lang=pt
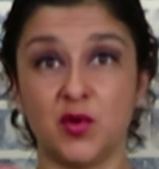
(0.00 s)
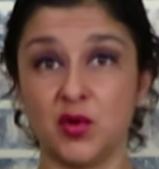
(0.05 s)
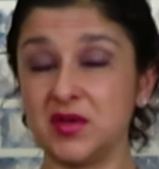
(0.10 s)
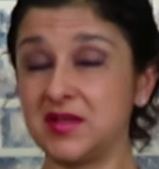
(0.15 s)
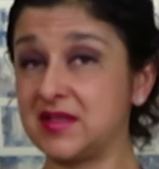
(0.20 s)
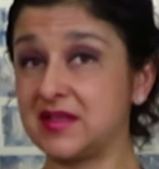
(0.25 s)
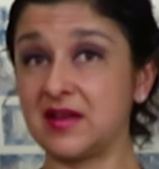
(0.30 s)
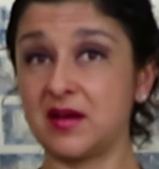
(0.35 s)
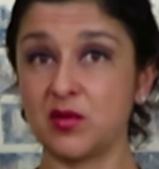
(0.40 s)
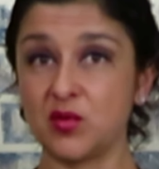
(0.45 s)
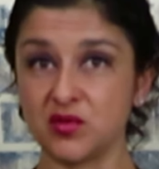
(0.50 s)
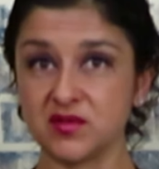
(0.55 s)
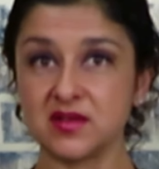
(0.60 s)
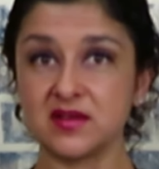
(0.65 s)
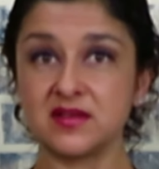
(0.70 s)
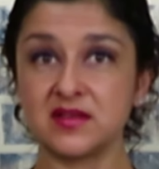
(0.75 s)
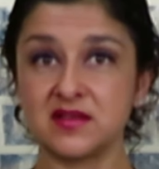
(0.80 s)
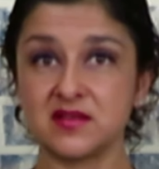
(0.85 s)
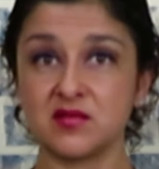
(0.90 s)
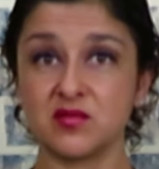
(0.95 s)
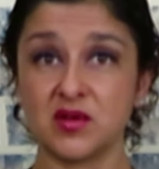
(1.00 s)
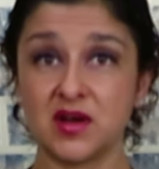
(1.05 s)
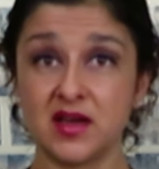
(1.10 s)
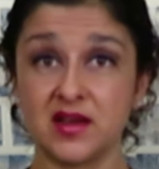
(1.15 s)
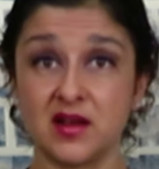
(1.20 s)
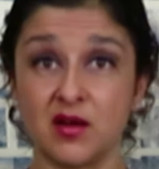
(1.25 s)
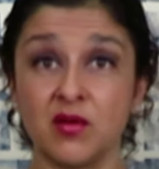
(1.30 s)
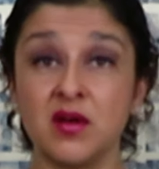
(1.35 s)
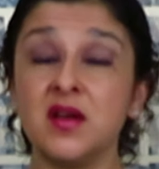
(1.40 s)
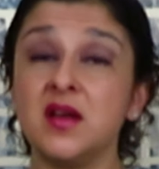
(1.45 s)
Vou ensinar com certeza no
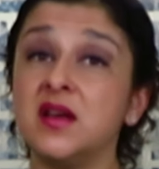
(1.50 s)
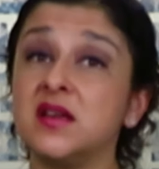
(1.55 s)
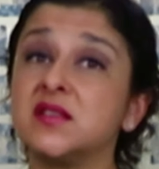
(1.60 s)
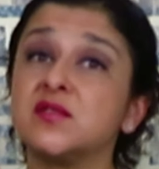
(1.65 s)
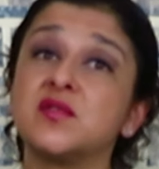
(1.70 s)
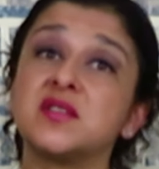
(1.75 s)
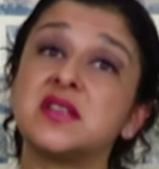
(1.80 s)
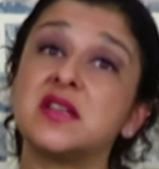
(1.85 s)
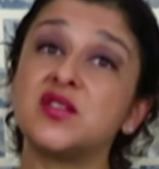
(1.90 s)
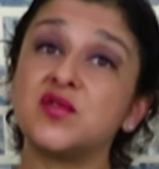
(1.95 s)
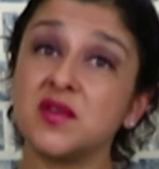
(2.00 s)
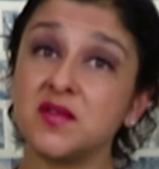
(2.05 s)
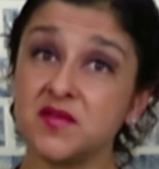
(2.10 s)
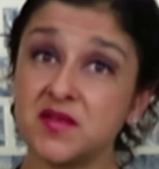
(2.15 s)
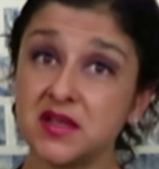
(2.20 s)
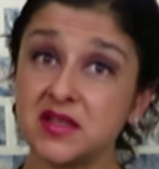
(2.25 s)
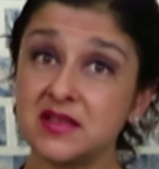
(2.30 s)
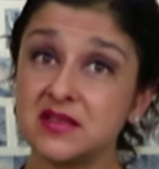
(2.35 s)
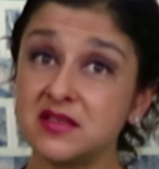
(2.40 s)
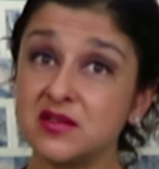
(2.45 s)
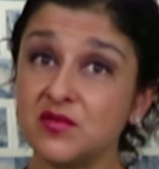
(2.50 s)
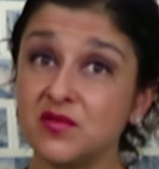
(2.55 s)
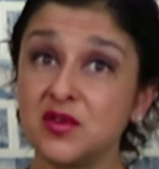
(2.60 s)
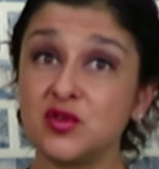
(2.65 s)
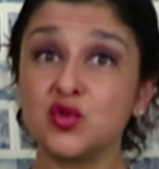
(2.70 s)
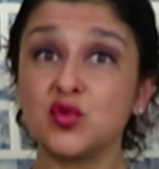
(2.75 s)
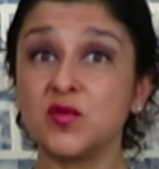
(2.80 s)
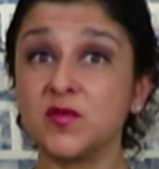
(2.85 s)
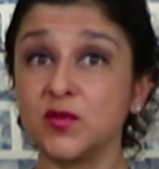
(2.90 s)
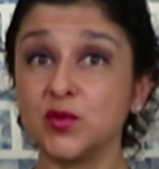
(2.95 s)
canal. Se você estiver vendo esse
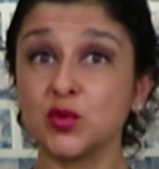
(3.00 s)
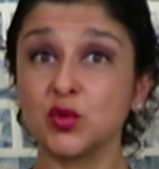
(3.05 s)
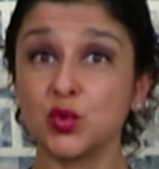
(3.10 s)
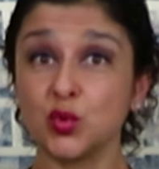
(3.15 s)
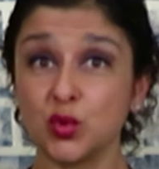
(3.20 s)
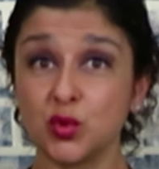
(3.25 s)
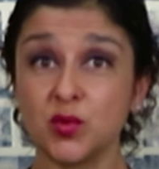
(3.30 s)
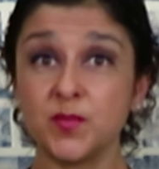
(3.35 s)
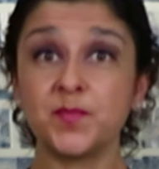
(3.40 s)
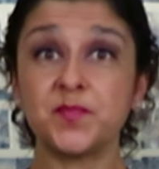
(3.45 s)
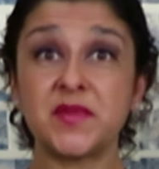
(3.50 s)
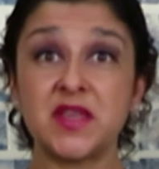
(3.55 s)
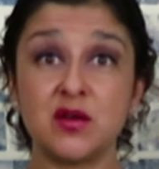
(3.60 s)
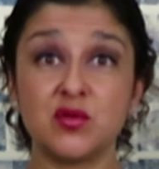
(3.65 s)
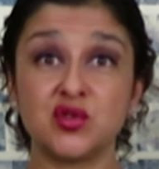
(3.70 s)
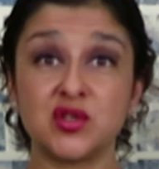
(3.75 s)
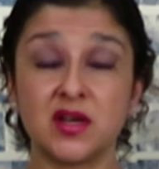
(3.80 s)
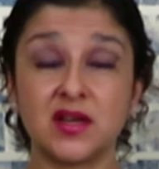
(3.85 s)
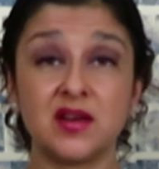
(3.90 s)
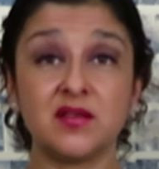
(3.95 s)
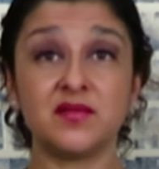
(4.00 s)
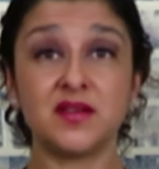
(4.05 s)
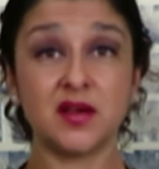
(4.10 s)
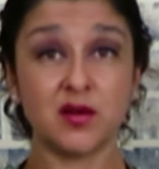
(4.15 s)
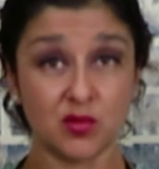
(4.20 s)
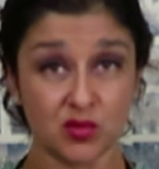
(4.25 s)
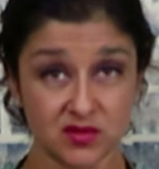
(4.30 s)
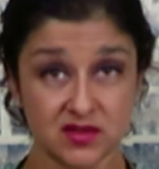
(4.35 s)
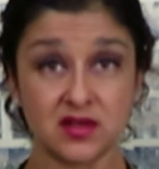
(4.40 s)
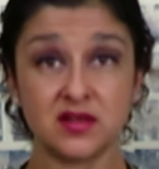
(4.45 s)
vídeo no futuro, que eu já gravei, com